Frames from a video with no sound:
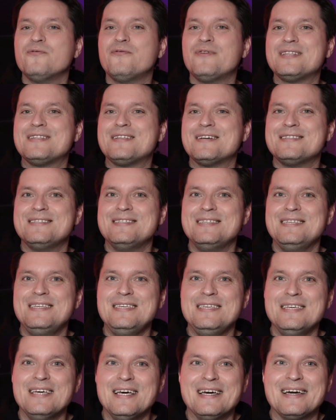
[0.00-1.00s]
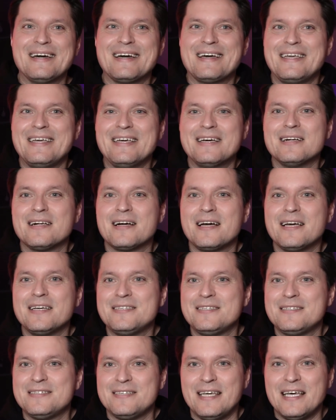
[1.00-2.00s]
Fantasie
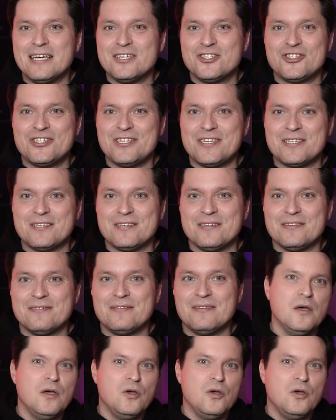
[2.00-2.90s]
regelrecht erstickt.